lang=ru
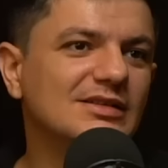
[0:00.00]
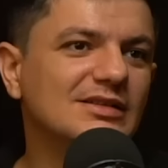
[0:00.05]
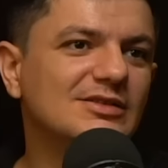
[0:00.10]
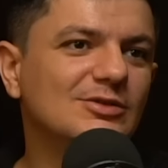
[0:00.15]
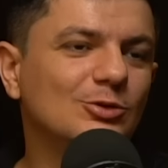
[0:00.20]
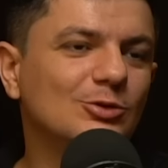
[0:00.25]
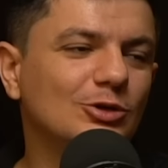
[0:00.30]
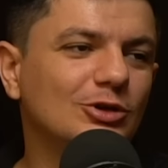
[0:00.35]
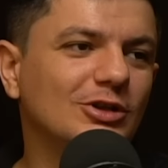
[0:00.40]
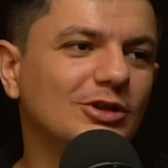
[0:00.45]

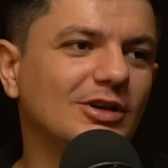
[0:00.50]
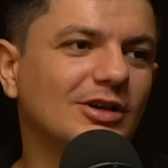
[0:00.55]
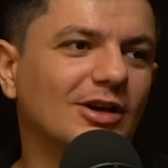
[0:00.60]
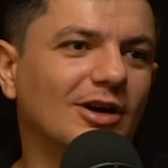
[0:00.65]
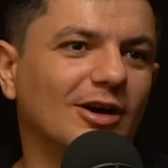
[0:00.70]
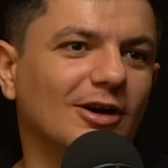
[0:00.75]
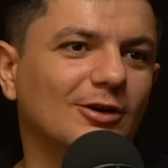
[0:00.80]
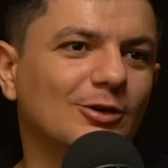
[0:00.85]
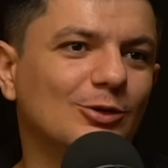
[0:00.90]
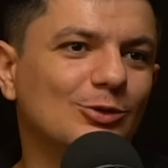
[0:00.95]
Сегодня
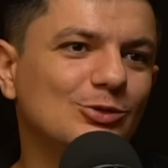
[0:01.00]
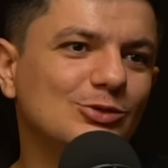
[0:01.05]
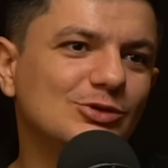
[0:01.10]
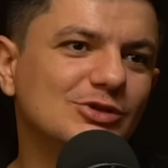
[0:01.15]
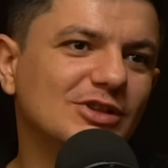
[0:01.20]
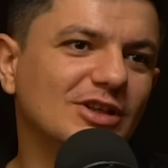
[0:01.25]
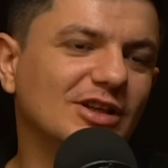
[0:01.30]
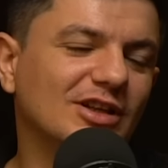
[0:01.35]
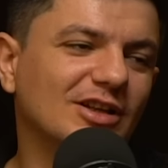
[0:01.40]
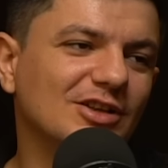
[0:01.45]

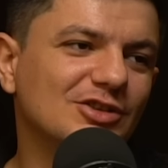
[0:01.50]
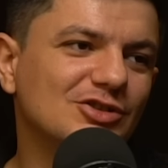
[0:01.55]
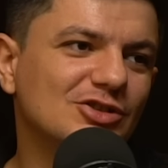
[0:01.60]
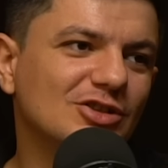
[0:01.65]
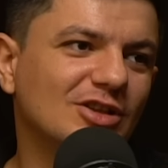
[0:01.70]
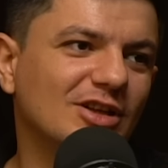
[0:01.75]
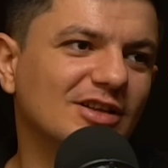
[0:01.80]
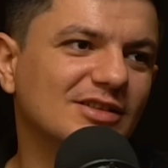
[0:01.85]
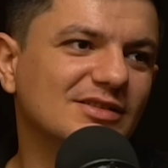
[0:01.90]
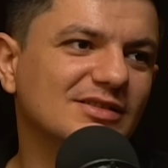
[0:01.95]
Грузия
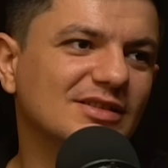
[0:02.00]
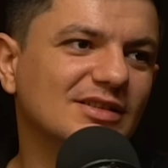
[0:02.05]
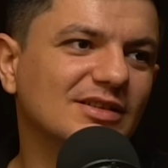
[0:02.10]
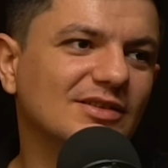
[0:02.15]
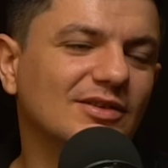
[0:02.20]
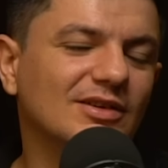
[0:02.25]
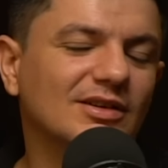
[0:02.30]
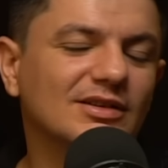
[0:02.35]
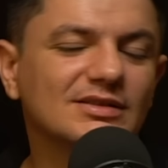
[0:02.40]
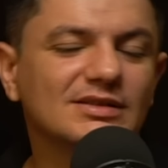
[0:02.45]
начинает
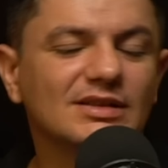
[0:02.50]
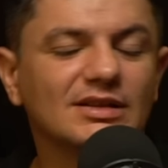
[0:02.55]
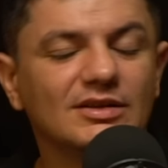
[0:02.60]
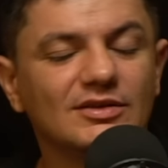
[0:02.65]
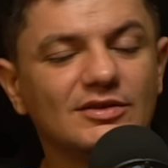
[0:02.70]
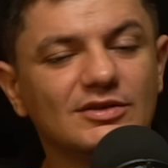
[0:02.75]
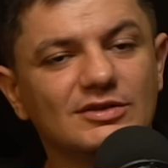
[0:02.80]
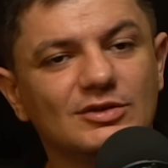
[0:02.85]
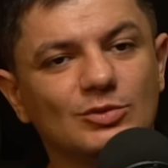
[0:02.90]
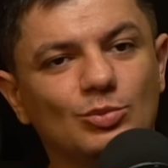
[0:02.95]

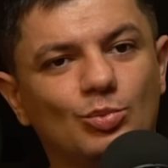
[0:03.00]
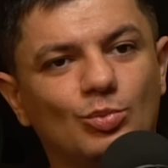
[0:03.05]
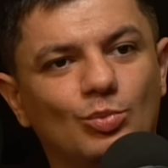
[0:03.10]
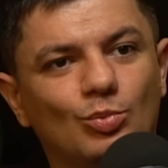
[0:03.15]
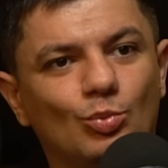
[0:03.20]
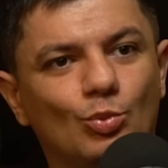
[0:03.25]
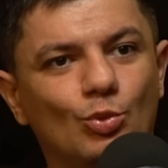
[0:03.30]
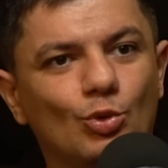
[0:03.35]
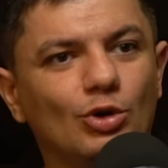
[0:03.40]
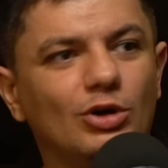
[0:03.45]
становиться
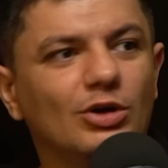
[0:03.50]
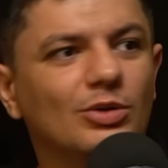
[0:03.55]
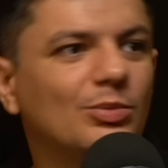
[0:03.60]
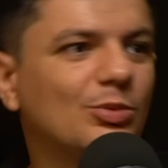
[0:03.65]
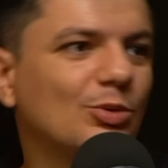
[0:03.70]
более